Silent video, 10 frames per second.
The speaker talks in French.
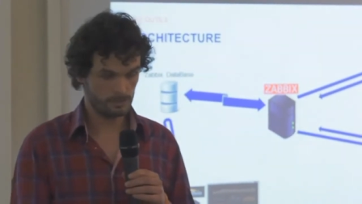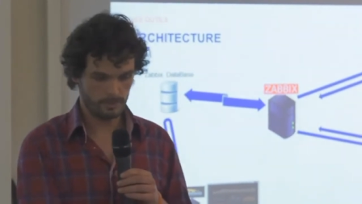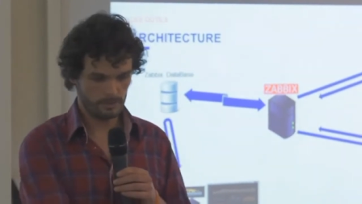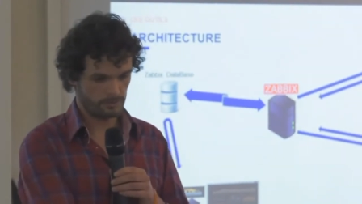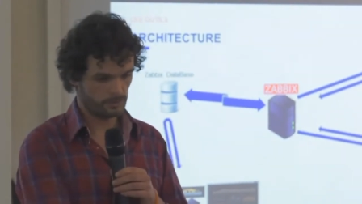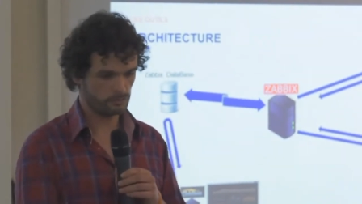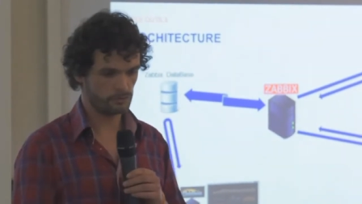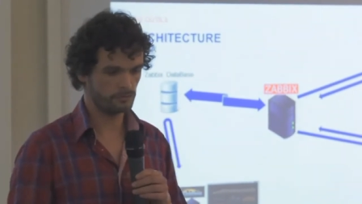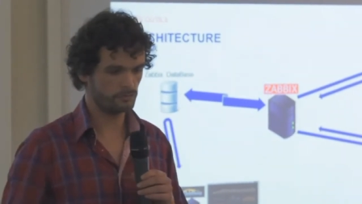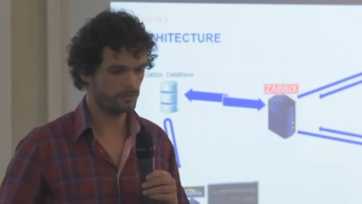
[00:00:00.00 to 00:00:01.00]
pas, de toute façon,
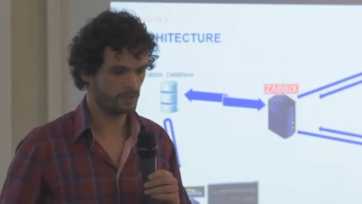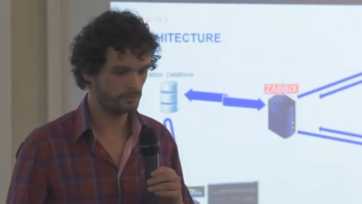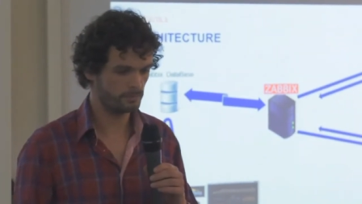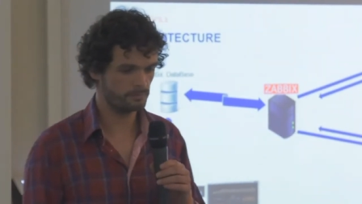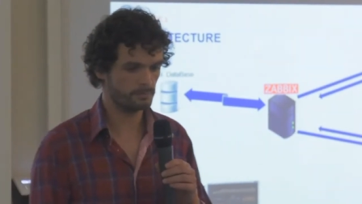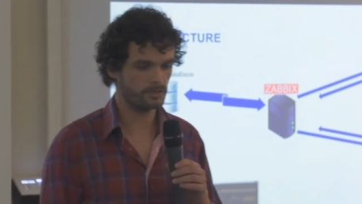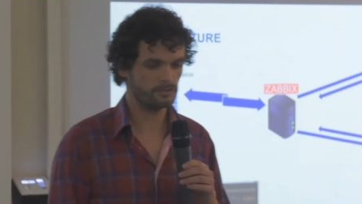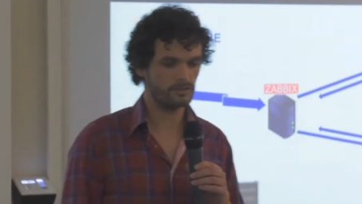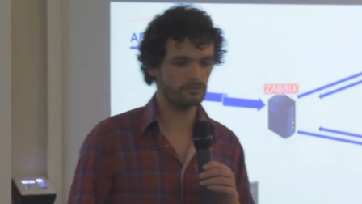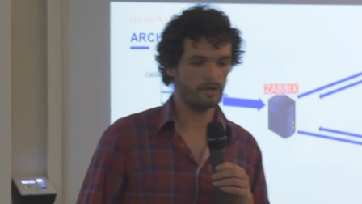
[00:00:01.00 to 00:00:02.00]
je vous fais une
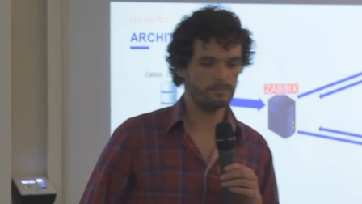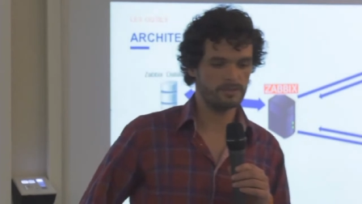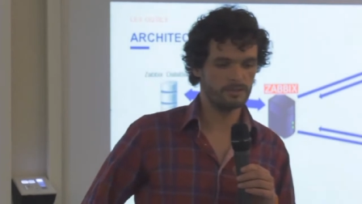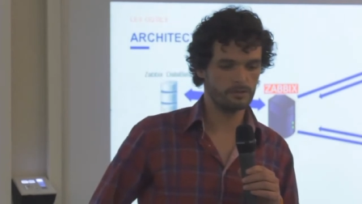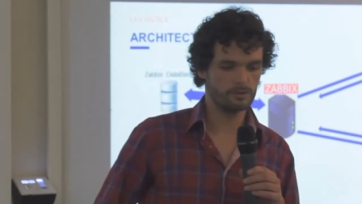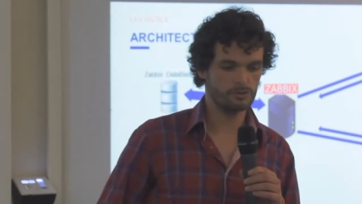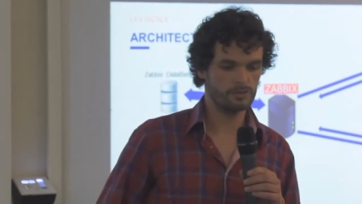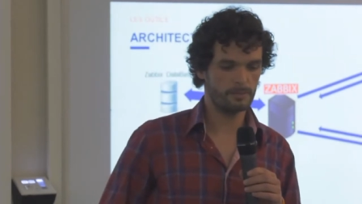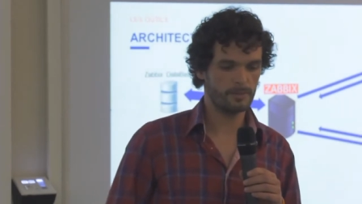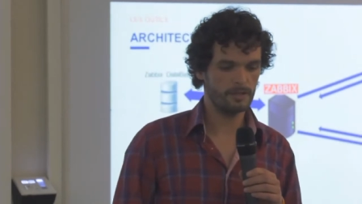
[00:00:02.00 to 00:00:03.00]
présentation rapide euh,
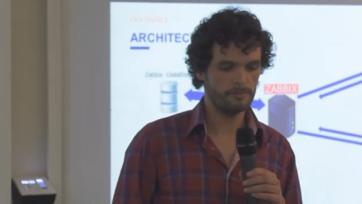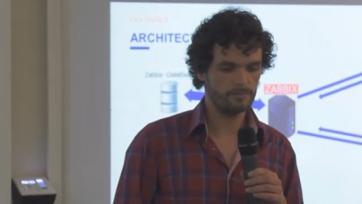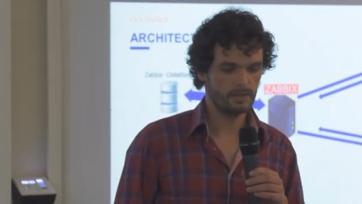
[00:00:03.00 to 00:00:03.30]
juste après.